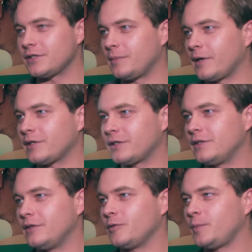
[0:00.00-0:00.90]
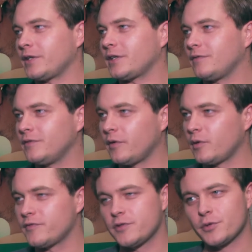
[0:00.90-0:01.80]
że Bart, u Bartka
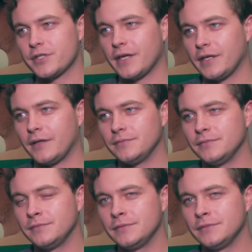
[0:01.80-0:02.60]
wywołał wzruszenie.